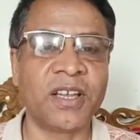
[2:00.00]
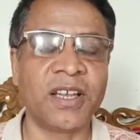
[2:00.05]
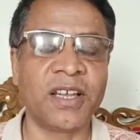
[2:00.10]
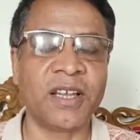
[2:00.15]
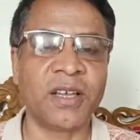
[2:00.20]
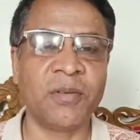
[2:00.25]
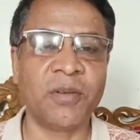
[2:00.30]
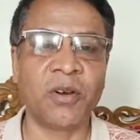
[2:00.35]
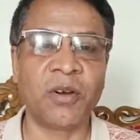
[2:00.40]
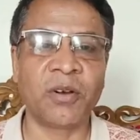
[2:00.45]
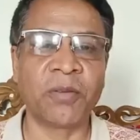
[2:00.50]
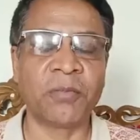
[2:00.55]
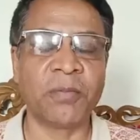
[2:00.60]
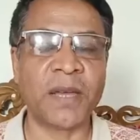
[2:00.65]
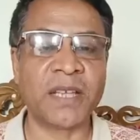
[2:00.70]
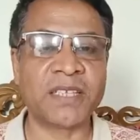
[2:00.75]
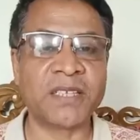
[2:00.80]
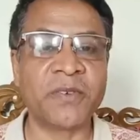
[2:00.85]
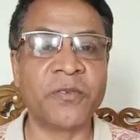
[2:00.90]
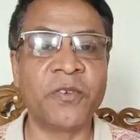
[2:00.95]
এবং
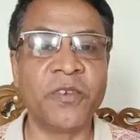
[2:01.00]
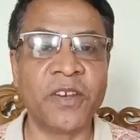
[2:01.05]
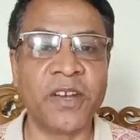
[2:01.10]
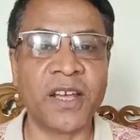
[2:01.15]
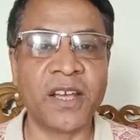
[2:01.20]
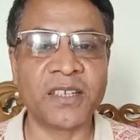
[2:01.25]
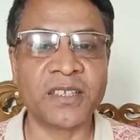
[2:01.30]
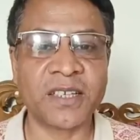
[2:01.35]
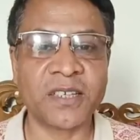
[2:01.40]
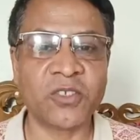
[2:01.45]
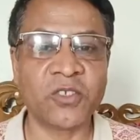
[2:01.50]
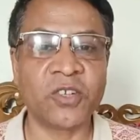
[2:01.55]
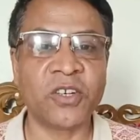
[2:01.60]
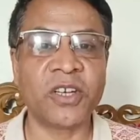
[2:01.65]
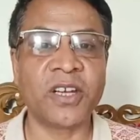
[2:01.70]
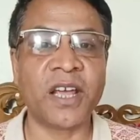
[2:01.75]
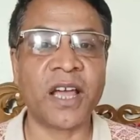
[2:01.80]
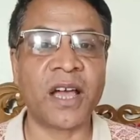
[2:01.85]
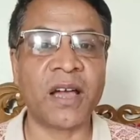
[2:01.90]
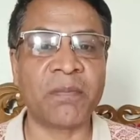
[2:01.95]
ম্যাচে ফিরে আসার জন্য
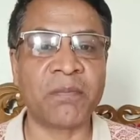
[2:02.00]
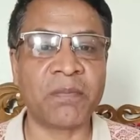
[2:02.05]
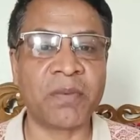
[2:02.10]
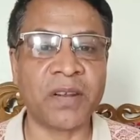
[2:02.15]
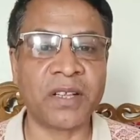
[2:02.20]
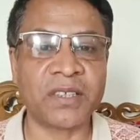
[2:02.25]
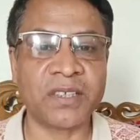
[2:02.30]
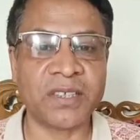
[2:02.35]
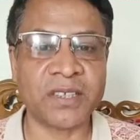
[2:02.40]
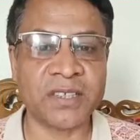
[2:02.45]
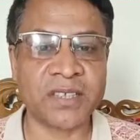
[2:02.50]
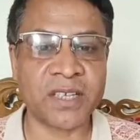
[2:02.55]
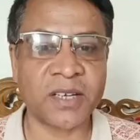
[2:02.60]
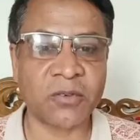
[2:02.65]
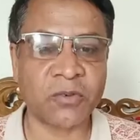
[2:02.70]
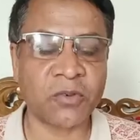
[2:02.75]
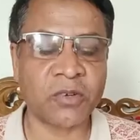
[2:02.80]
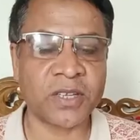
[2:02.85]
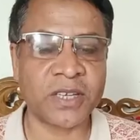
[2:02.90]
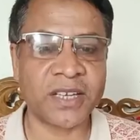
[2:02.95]
আপ্রাণ চেষ্টা
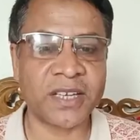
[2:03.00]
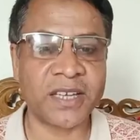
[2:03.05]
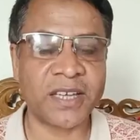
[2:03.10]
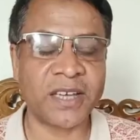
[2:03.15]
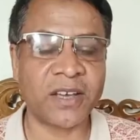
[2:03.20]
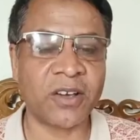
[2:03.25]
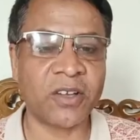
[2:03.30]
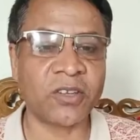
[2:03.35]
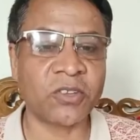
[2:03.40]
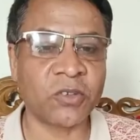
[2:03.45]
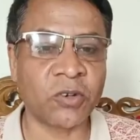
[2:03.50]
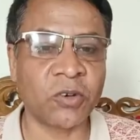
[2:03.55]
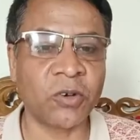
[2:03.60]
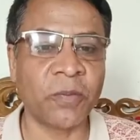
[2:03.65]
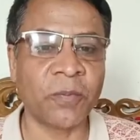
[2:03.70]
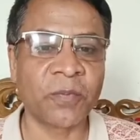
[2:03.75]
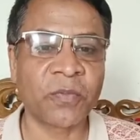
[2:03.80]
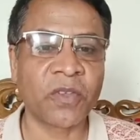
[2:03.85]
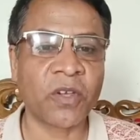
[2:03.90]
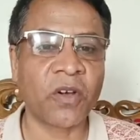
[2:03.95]
করতে গিয়ে হয়তো
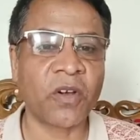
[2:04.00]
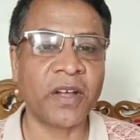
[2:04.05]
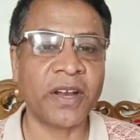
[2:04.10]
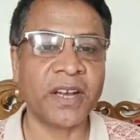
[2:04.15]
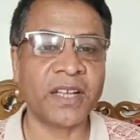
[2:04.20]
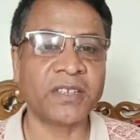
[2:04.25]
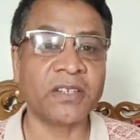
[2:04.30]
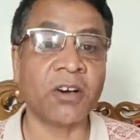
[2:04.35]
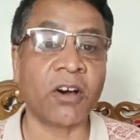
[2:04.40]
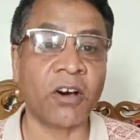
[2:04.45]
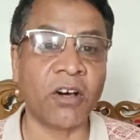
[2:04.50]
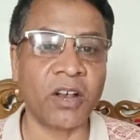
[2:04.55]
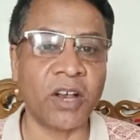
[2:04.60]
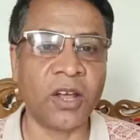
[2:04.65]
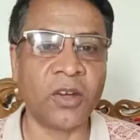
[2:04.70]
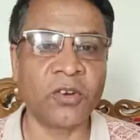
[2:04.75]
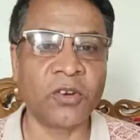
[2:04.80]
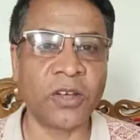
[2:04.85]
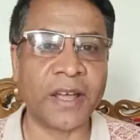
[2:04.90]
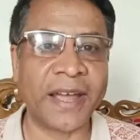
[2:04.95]
হয় না যে অল
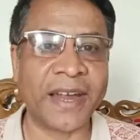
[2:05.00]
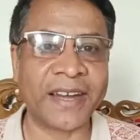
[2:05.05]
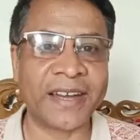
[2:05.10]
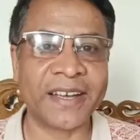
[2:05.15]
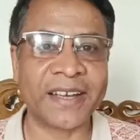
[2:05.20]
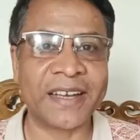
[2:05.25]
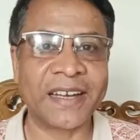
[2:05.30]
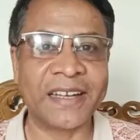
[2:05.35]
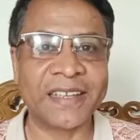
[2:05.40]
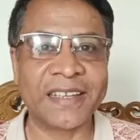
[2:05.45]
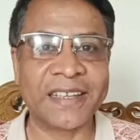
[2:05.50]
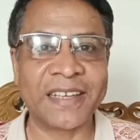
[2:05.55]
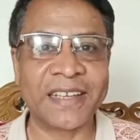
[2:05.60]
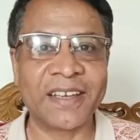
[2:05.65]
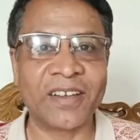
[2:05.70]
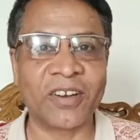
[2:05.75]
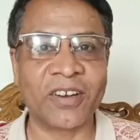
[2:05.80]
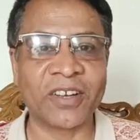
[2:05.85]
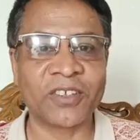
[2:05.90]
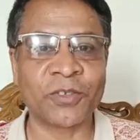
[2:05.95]
আউট অ্যাটাক খেলতে গিয়ে
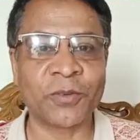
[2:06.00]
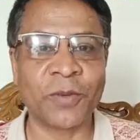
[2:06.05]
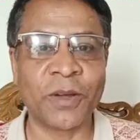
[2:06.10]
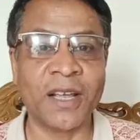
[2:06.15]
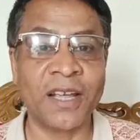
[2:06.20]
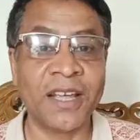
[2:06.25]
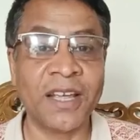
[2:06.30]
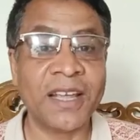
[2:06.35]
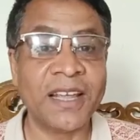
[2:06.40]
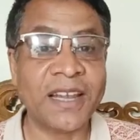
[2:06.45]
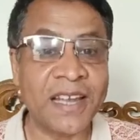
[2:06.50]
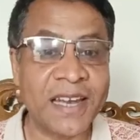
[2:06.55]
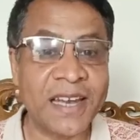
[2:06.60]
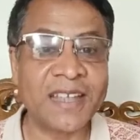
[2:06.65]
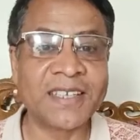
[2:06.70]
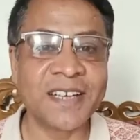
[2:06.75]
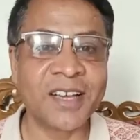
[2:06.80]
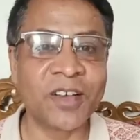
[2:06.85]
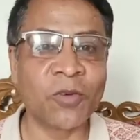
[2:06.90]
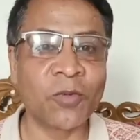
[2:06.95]
অনেক সময়
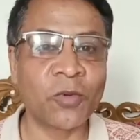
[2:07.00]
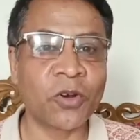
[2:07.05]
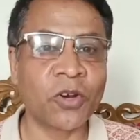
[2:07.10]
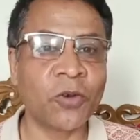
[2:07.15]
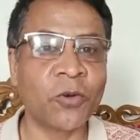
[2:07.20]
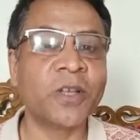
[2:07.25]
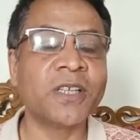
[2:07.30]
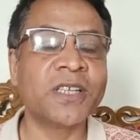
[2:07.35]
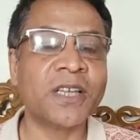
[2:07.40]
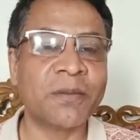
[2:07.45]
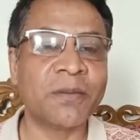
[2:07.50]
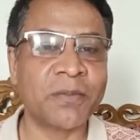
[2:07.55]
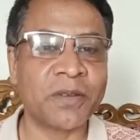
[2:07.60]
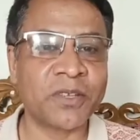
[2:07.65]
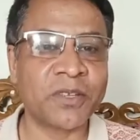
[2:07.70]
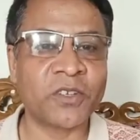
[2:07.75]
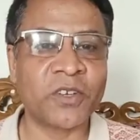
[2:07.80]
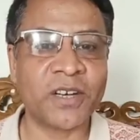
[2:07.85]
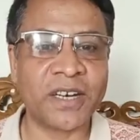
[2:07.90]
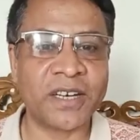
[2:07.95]
লেজে গোপরে হয়ে যায়
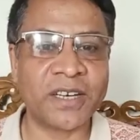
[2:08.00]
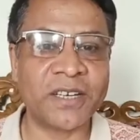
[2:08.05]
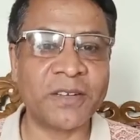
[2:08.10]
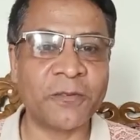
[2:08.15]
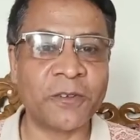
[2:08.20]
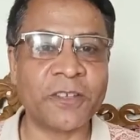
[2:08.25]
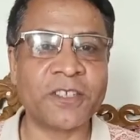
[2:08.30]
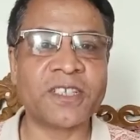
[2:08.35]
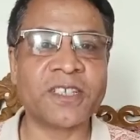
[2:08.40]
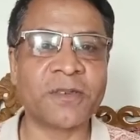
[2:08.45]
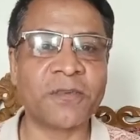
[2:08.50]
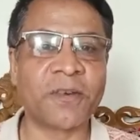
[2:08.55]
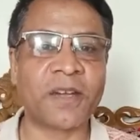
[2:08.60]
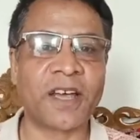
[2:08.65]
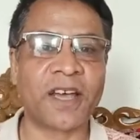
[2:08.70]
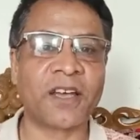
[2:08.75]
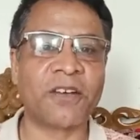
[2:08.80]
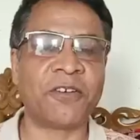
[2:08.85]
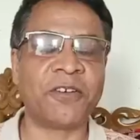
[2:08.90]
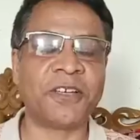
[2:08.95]
পেছনে ডিফেন্সটা
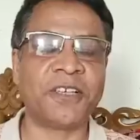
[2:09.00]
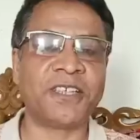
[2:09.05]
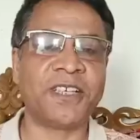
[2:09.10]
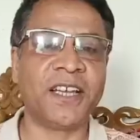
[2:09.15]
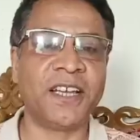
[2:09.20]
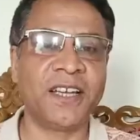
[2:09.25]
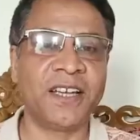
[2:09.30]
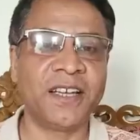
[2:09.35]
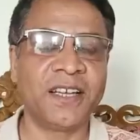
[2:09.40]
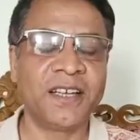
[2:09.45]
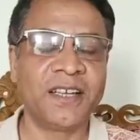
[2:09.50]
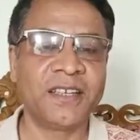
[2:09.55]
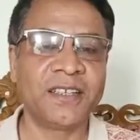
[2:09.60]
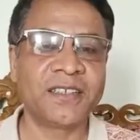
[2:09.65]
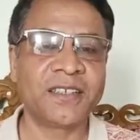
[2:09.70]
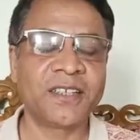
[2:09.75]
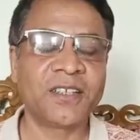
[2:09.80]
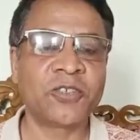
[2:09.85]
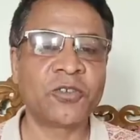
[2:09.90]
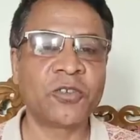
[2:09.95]
ফাঁকা হয়ে যায়
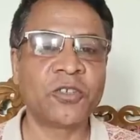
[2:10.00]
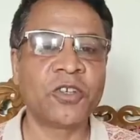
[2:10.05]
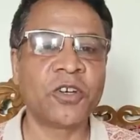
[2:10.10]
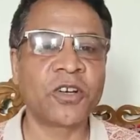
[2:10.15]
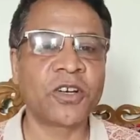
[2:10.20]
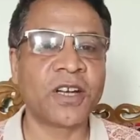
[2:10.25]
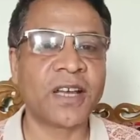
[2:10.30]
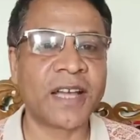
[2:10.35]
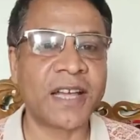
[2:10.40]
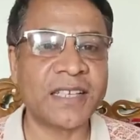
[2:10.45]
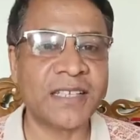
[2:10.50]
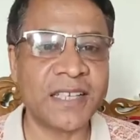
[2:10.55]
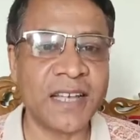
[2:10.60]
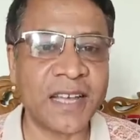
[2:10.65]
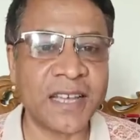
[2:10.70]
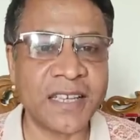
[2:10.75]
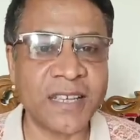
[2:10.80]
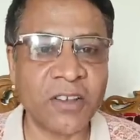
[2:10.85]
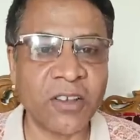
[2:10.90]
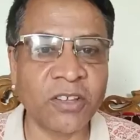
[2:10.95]
সেই সুযোগটা কাজে
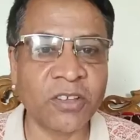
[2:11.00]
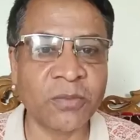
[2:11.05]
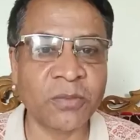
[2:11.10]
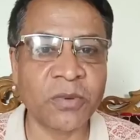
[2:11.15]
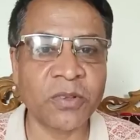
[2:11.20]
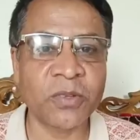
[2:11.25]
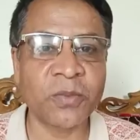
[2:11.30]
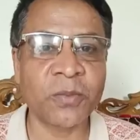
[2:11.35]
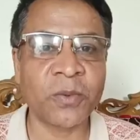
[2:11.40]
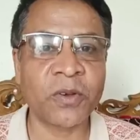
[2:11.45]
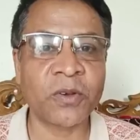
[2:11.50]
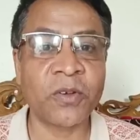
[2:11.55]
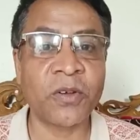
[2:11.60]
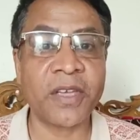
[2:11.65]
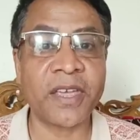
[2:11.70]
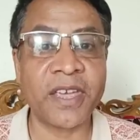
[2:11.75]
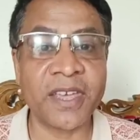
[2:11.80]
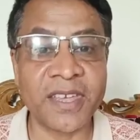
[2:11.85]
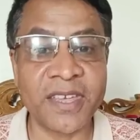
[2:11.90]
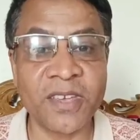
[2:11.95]
লাগিয়ে হয়তো প্রতিপক্ষ
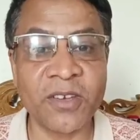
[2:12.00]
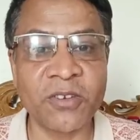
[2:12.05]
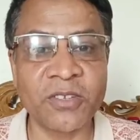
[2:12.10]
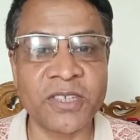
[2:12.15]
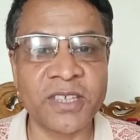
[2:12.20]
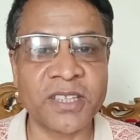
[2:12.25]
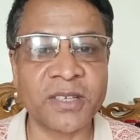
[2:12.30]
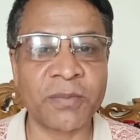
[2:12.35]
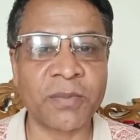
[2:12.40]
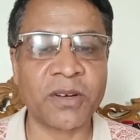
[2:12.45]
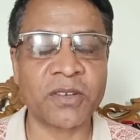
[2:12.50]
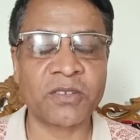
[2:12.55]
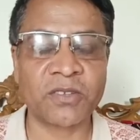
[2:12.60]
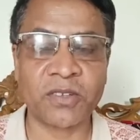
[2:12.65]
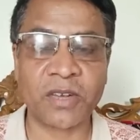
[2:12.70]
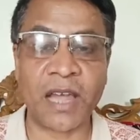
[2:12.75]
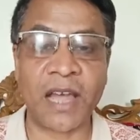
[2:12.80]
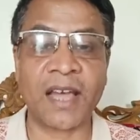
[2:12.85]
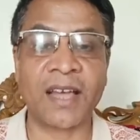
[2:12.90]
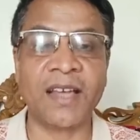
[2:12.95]
এগিয়েও যেতে পারতো না